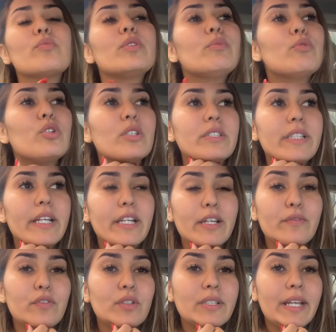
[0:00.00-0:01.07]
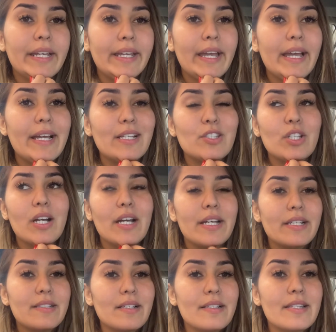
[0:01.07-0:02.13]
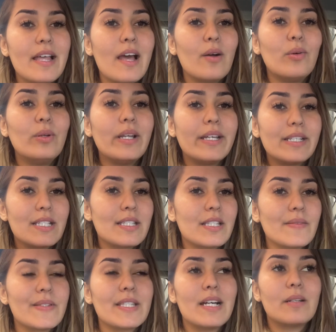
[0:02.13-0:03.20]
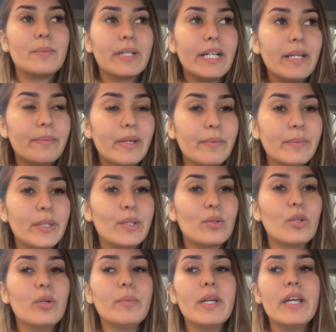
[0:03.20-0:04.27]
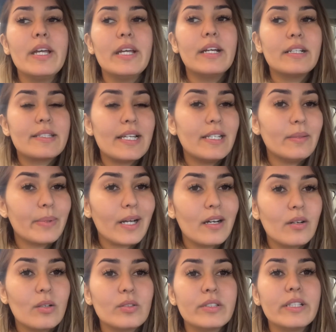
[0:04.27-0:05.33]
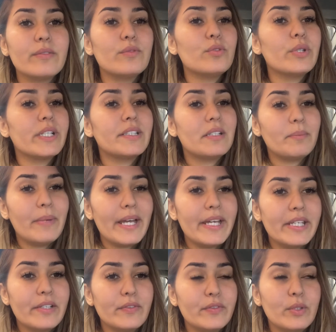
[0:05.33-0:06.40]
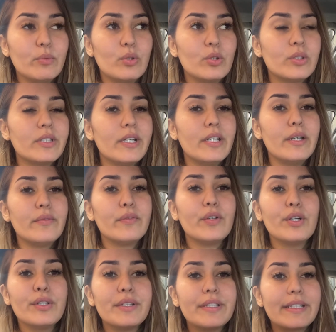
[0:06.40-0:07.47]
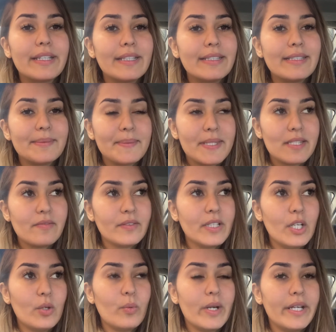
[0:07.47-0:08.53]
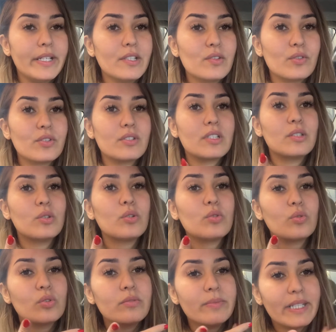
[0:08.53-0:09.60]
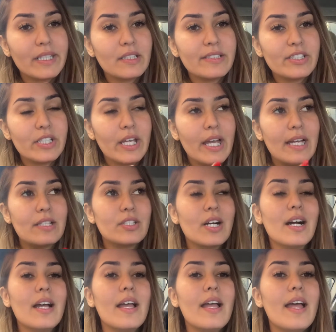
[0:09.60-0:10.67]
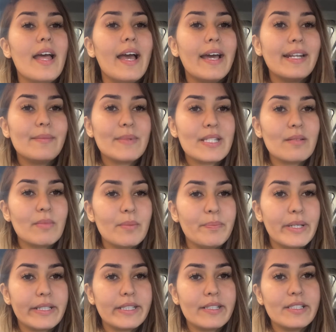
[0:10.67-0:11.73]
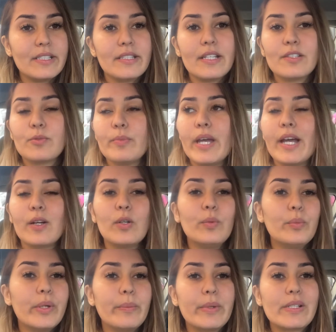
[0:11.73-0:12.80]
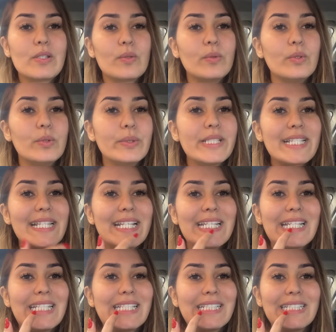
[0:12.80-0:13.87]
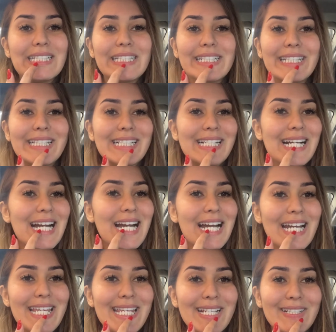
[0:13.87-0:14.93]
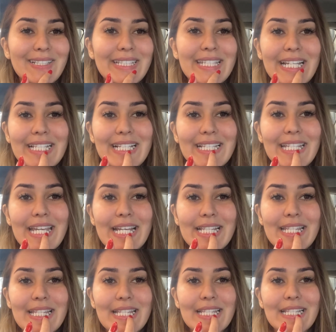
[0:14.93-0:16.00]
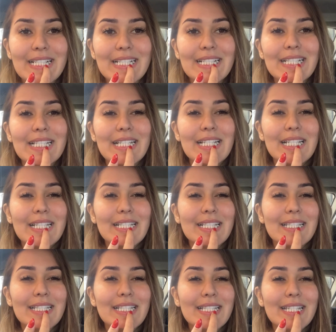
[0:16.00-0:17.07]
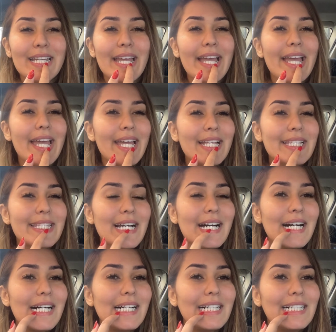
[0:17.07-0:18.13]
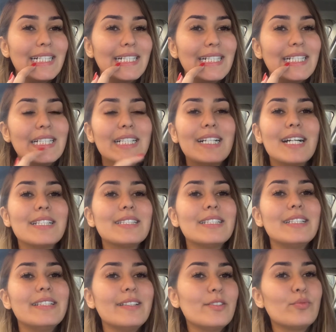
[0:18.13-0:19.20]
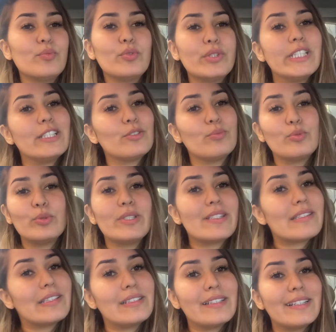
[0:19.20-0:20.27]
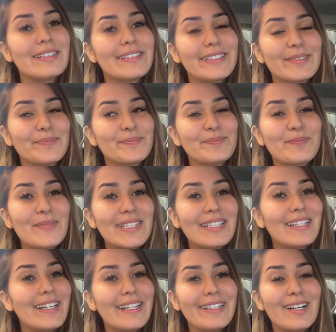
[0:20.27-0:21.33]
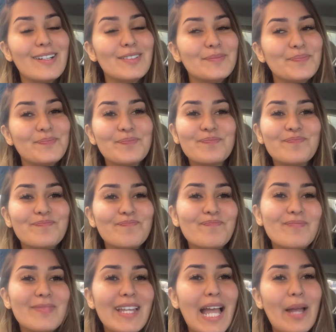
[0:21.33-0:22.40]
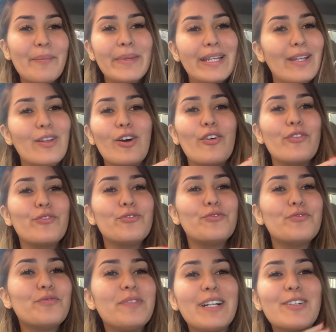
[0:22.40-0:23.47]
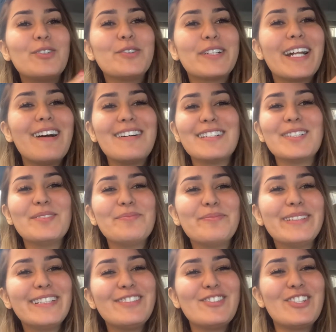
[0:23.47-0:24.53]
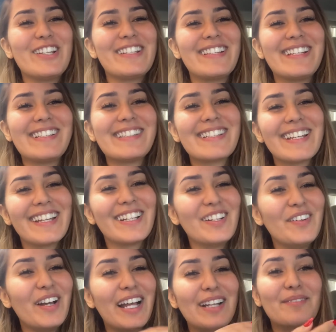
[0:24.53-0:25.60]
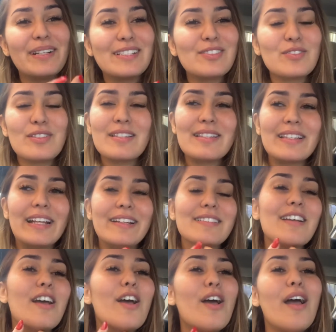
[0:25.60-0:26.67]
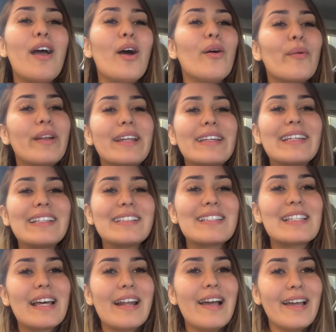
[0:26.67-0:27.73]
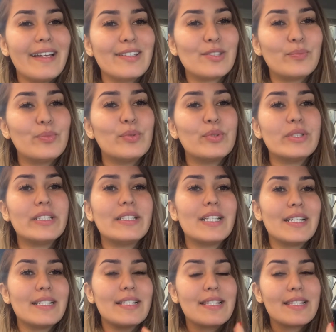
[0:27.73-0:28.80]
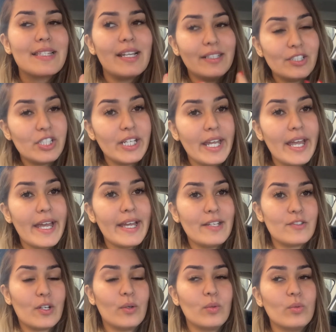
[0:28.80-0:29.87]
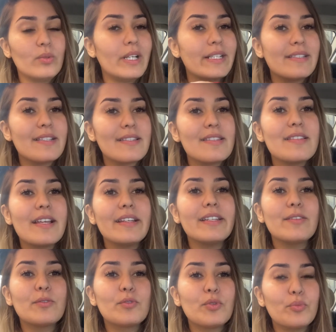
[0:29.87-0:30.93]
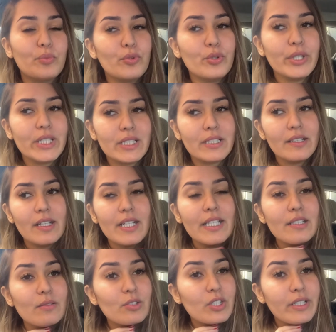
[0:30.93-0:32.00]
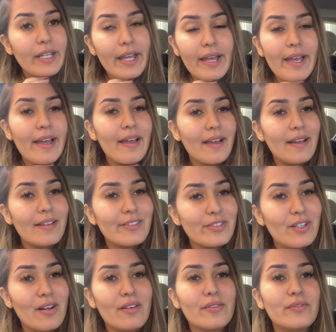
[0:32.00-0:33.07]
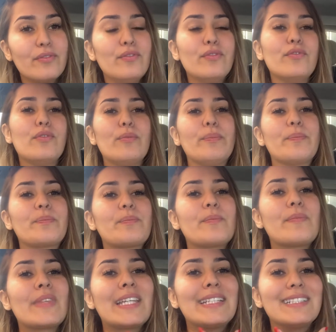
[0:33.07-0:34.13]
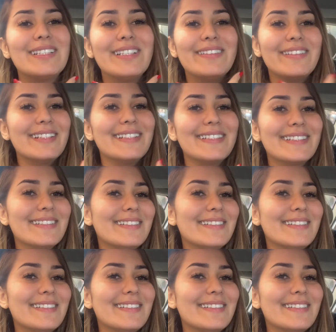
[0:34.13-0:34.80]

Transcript: نيميرو التليفون اي حاجه اي تساؤل اي استفسار مرحبا بكم حتى اللي بغى رونديفو يهضر معايا في نيميرو التليفون كندير بزاف د الحوايج تقدروا تكونوا باغيين شي حاجه انا مازال ما بارطاجيتهاش معكم المهم غير سولوني سناني عجباني شها شوفوا لتحت عرفتي هاد السنه كانت عندي حالتها عرفتي عجبوني عجبوني سنيناتي انا ام لوف فخوره بانجازاتي بحال ما شنو صنعت ولكن صراحه عجبوني السنان شي حاجه والله حتى السنان يكونوا بويض شي حاجه في الفم ها إيه، انت